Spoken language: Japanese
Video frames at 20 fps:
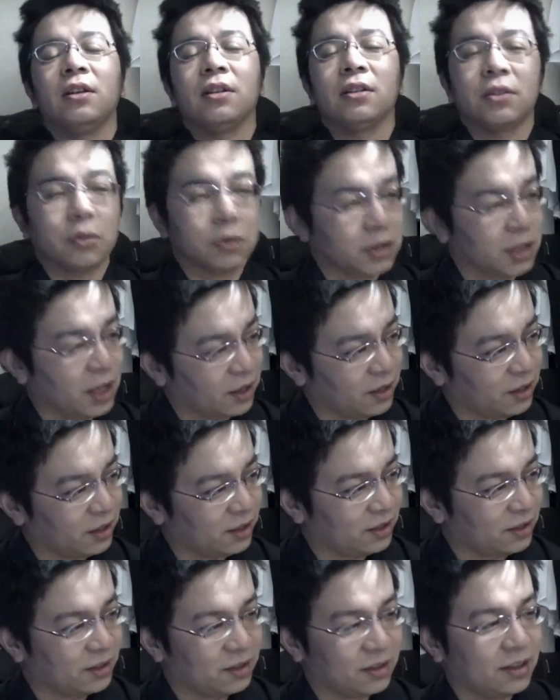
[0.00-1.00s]
そして。
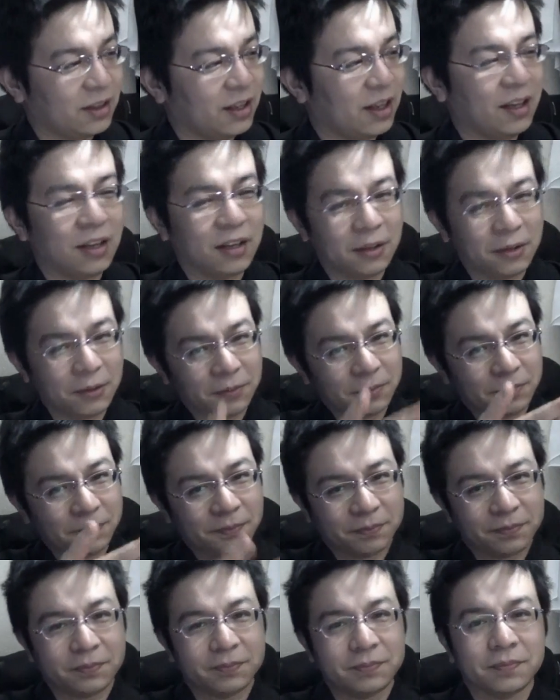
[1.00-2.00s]

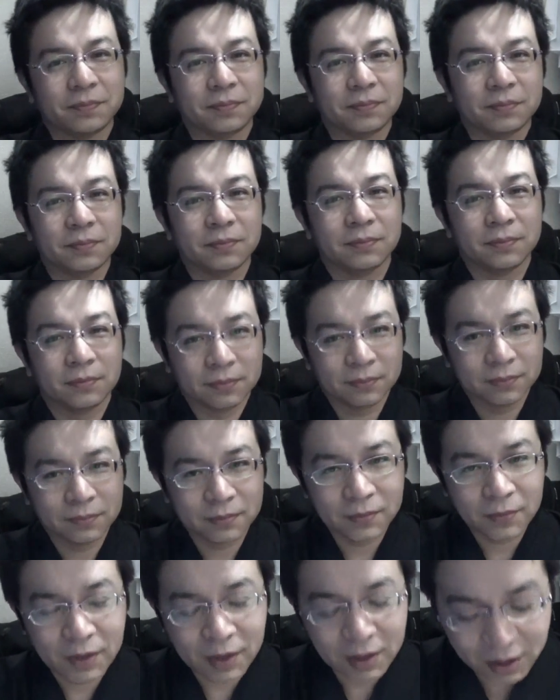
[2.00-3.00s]
アノニマスです。
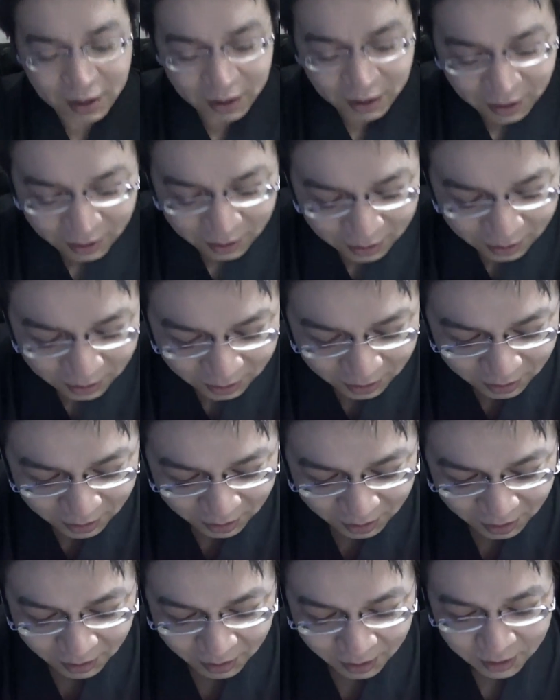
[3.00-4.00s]
はい。
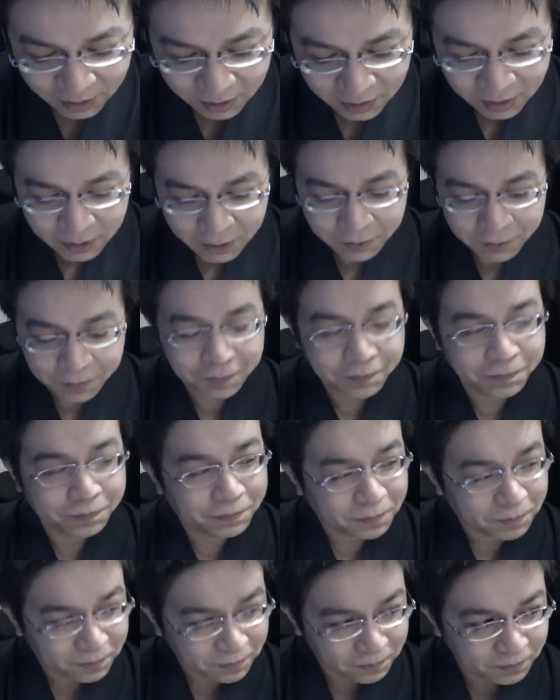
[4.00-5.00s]
は
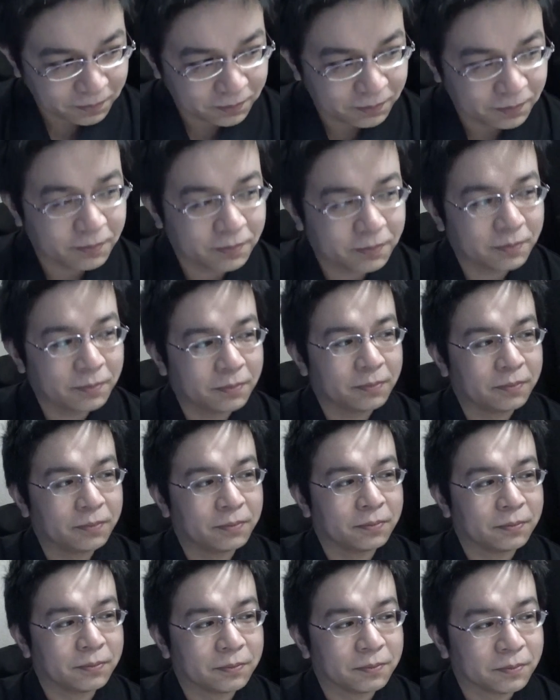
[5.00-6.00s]
えー、ま
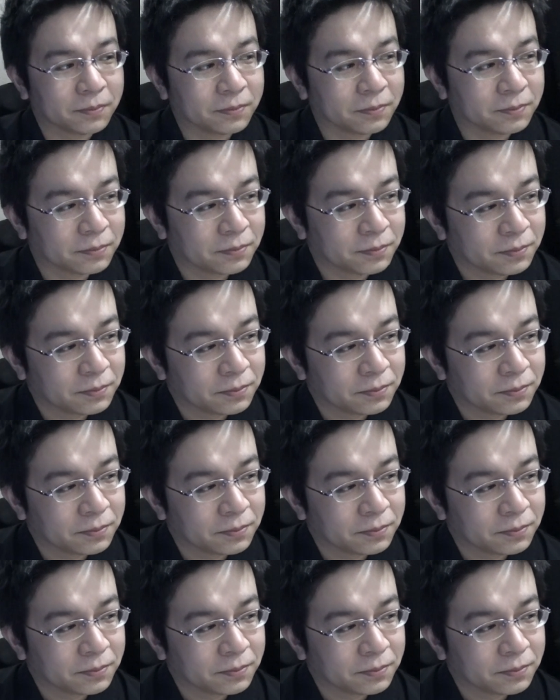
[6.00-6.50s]
あ、ね、